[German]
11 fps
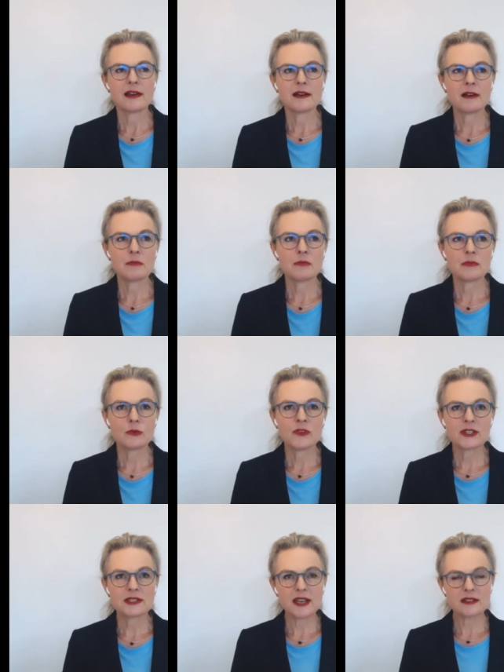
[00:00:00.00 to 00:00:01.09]
Ähm, um
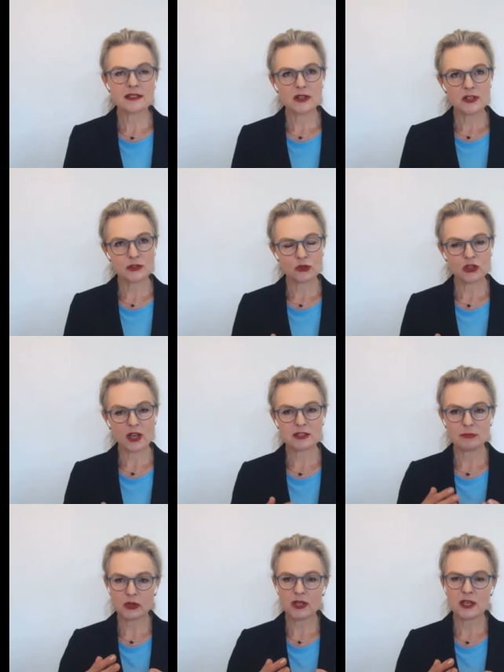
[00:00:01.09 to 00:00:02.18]
was geht es, wenn ich durch Stress
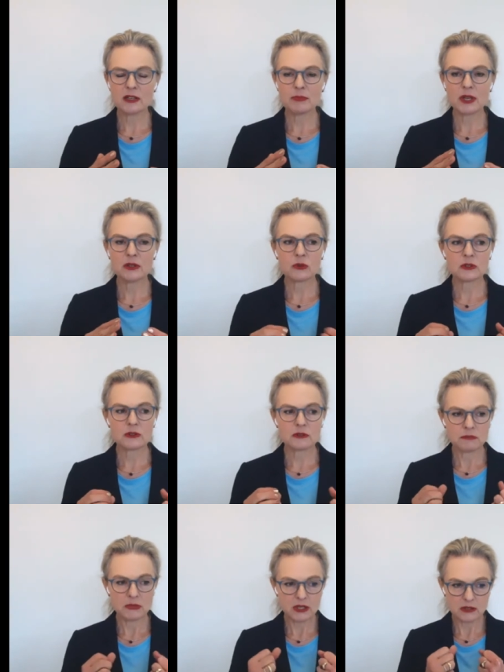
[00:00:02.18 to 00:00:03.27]
blockiert bin und
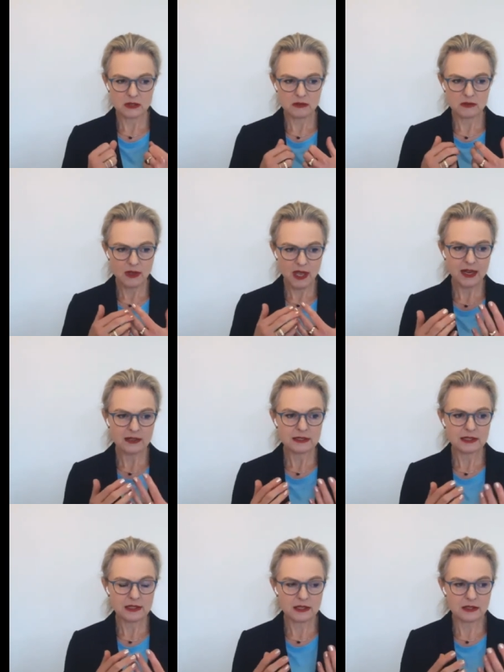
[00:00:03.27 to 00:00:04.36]
mich
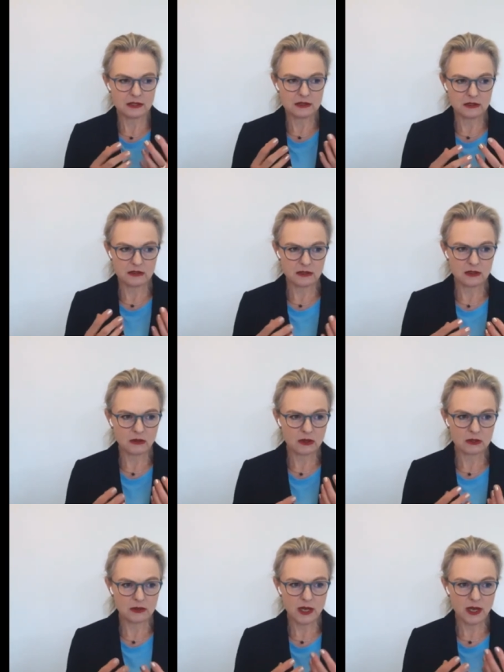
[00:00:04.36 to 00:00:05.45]
ängstlich in
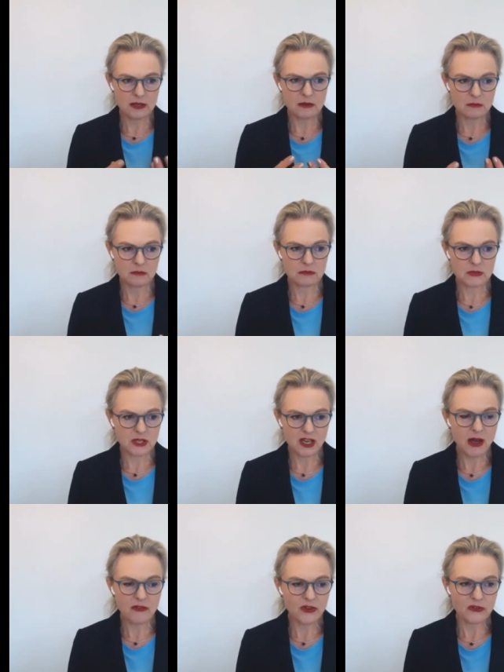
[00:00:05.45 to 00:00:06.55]
irgendeinem
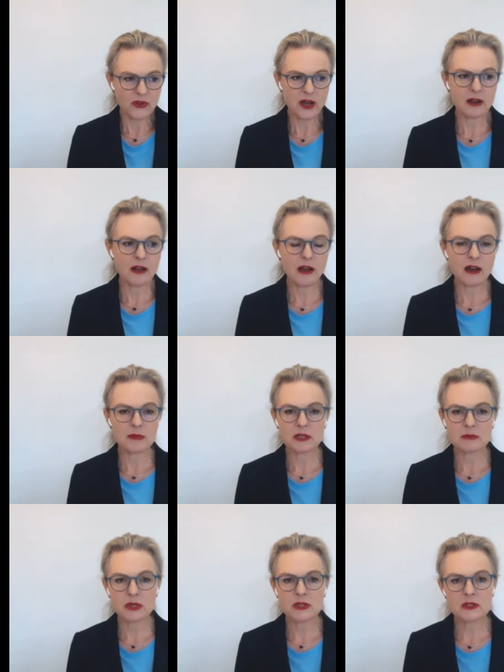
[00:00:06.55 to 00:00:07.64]
Thema verfangen habe,
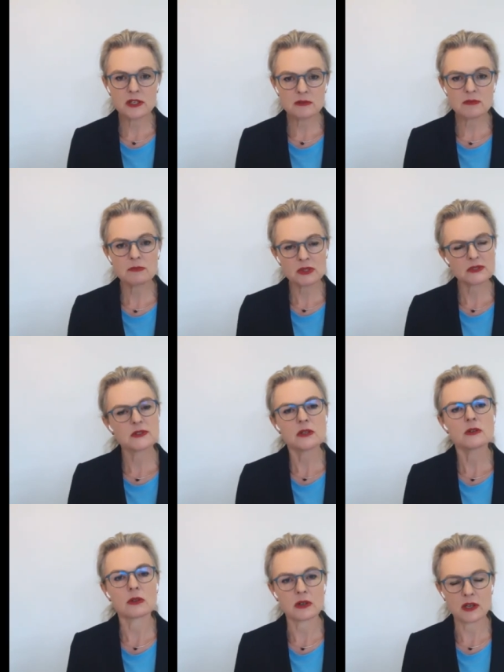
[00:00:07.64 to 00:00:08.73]
dann bin ich nicht mehr in
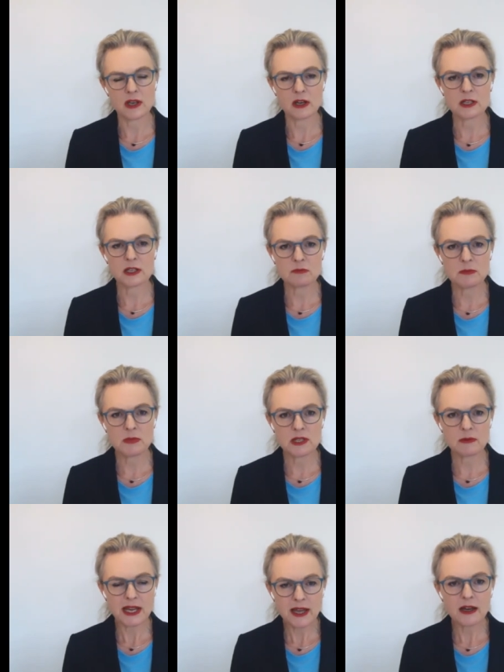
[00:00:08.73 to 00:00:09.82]
Beziehung, ja, nicht mehr
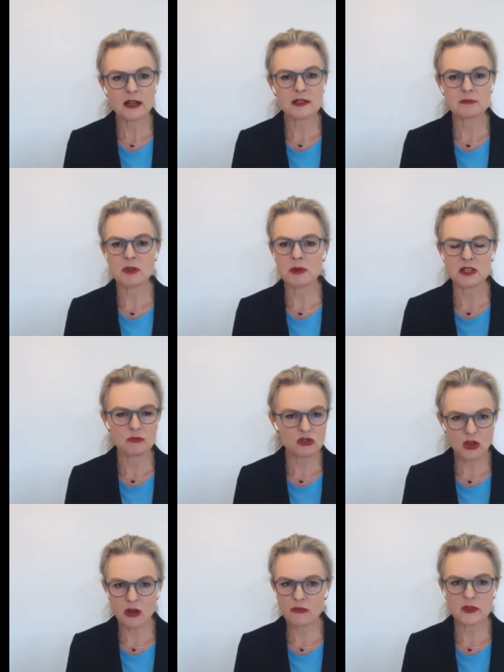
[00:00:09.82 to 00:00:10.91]
mit dem Lehrer, nicht mehr mit dem
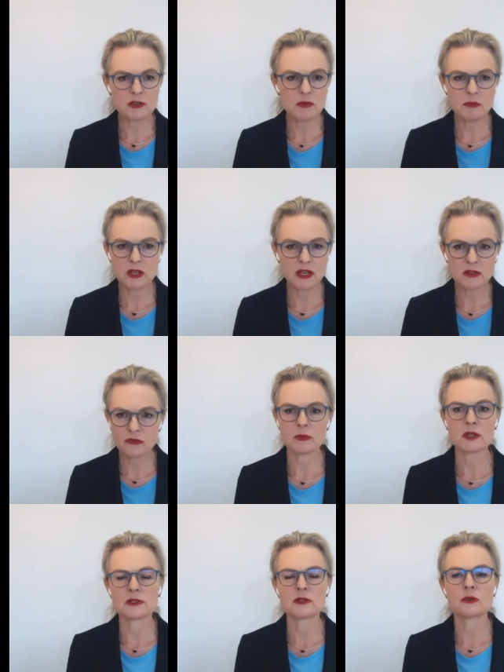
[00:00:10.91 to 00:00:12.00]
Stoff, nicht mehr mit der
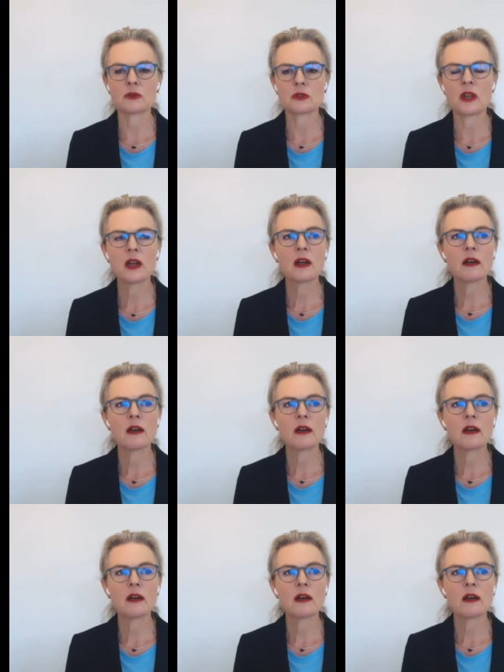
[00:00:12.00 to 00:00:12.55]
Information.